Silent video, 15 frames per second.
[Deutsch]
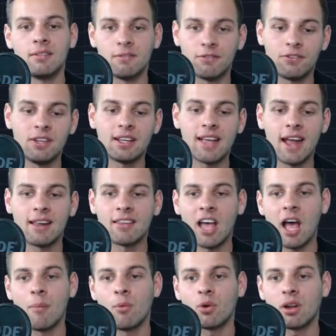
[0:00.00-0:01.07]
viel Geld
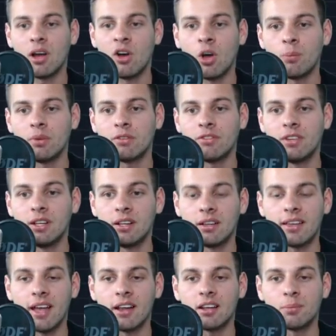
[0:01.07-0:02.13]
haben oder auch mit viel
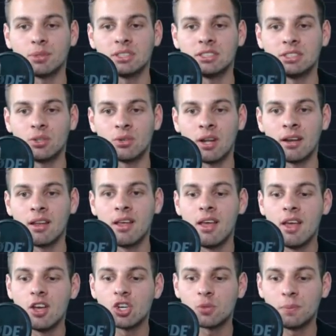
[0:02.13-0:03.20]
Geld Positionen
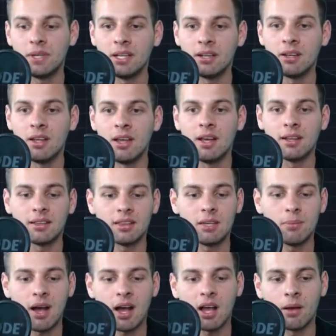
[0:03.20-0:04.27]
spielen, die
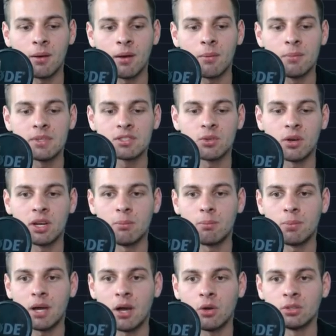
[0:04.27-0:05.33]
machen mit so einem
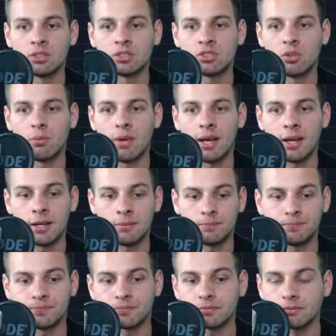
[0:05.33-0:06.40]
Bounce schon mal
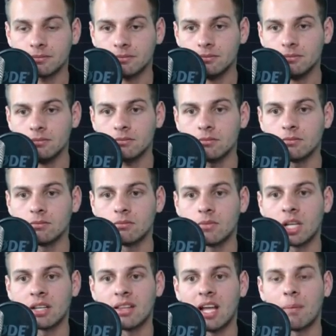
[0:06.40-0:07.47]

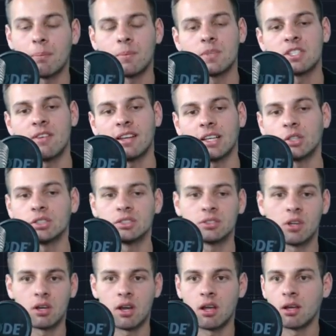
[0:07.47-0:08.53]
knapp 2000
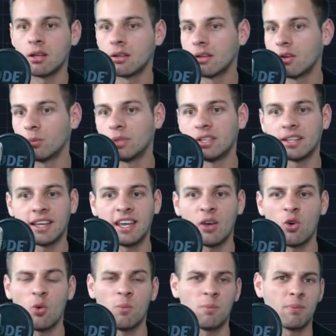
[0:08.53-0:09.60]
Dollar um den Dreh
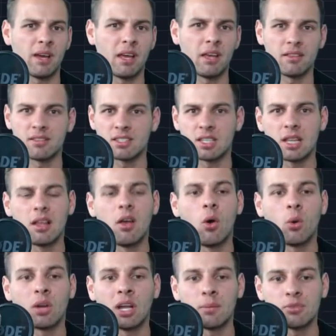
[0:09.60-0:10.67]
rum bei
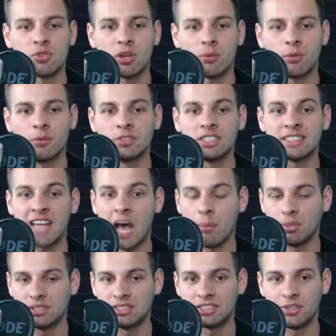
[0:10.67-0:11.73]
100 bis 150k
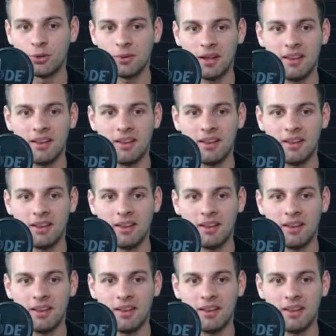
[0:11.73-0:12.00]
Positionen.